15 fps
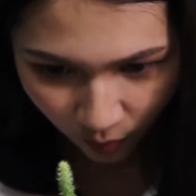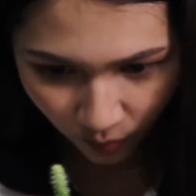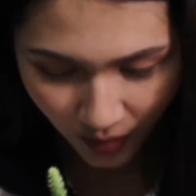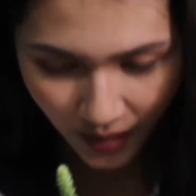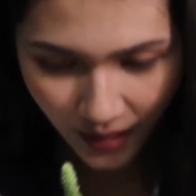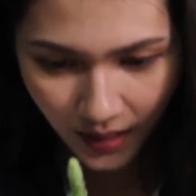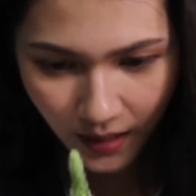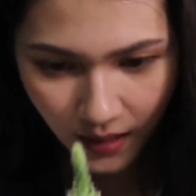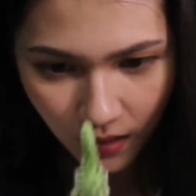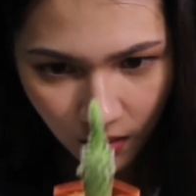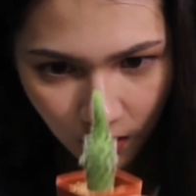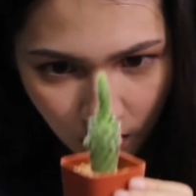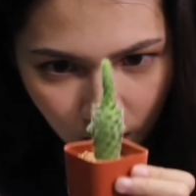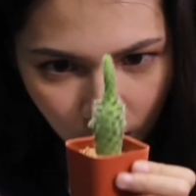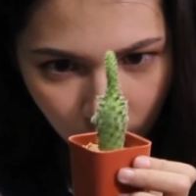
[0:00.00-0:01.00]
ว สีขาว
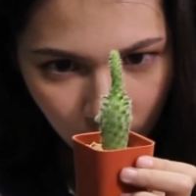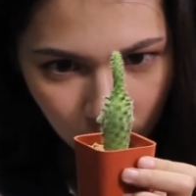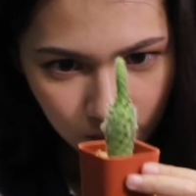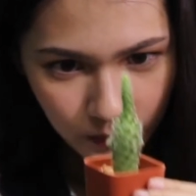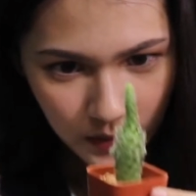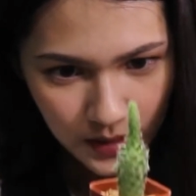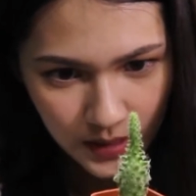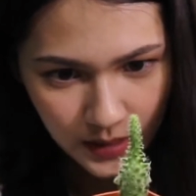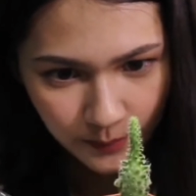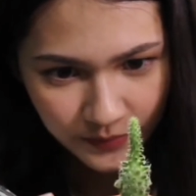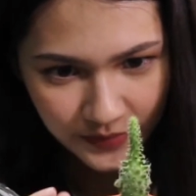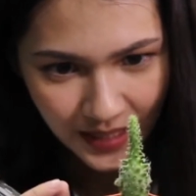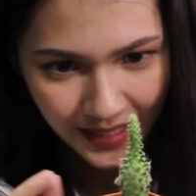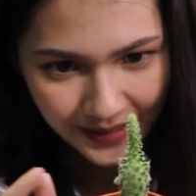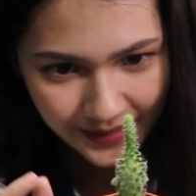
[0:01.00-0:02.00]
ใช่ครับ มีสี
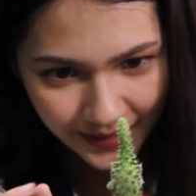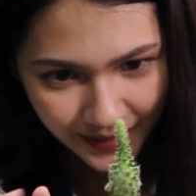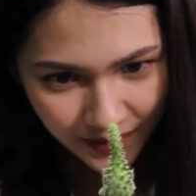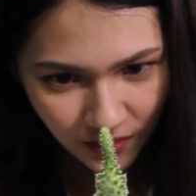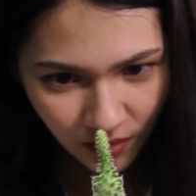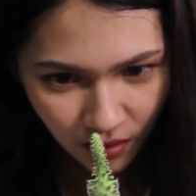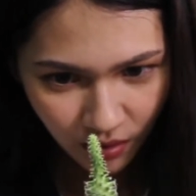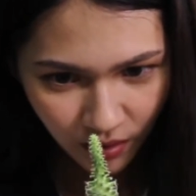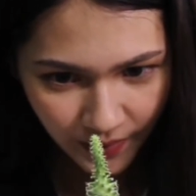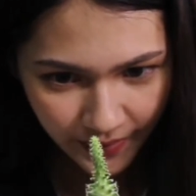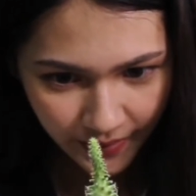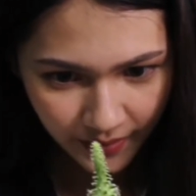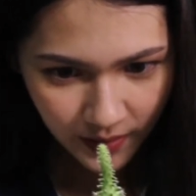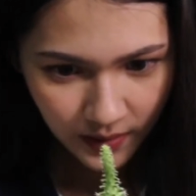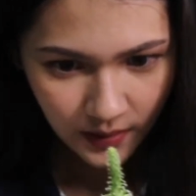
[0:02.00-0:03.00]
น้ำตาลนิดหน่อยอ่า
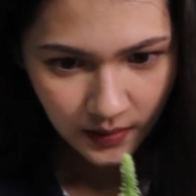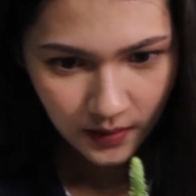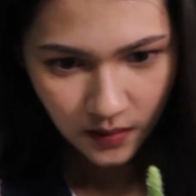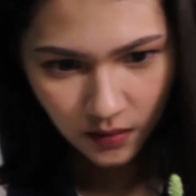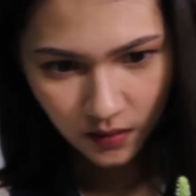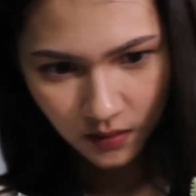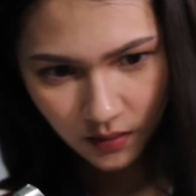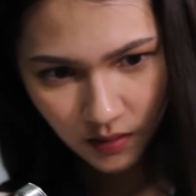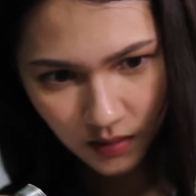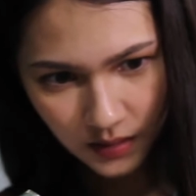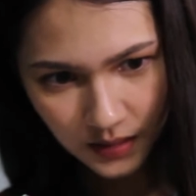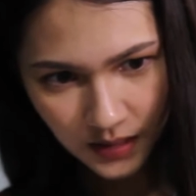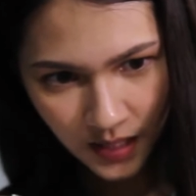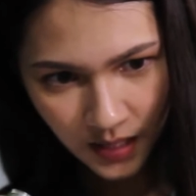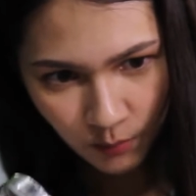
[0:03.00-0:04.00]
แน่นอน ใช่ครับ
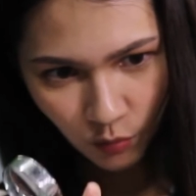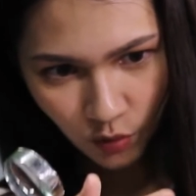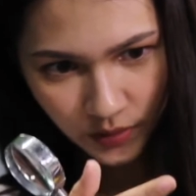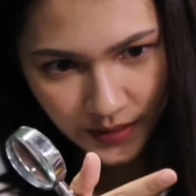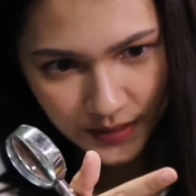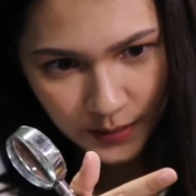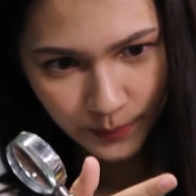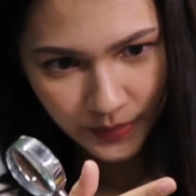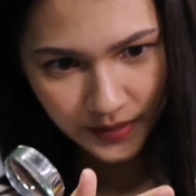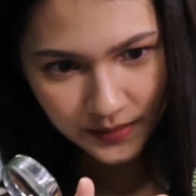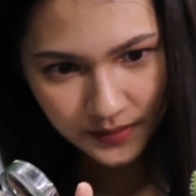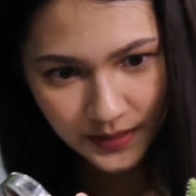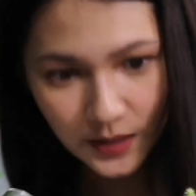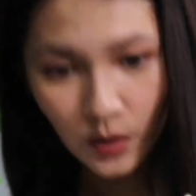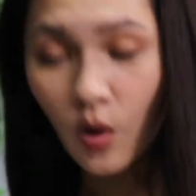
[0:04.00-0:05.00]
ข้างบนเนี่ยจะเป็น
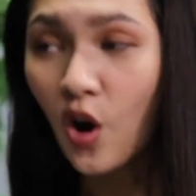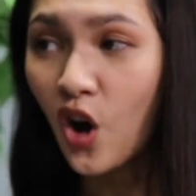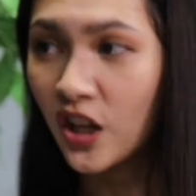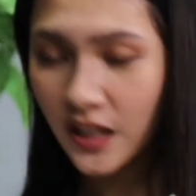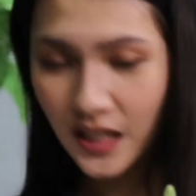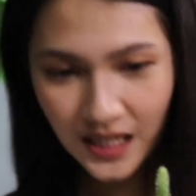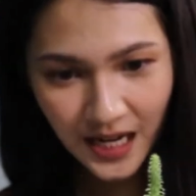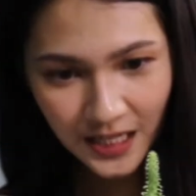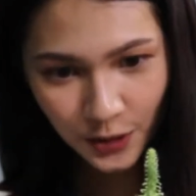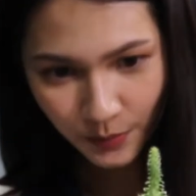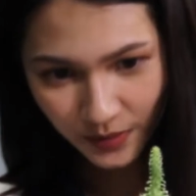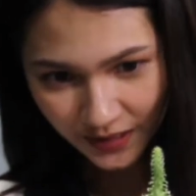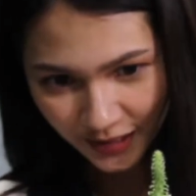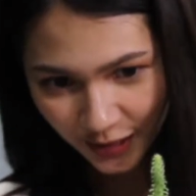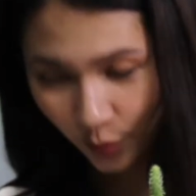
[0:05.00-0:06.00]
เขียวอ่อน ข้างล่างจะ
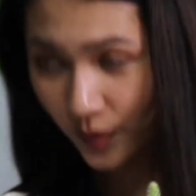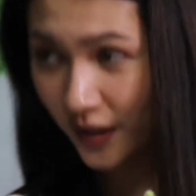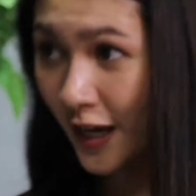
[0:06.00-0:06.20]
เป็นเขียว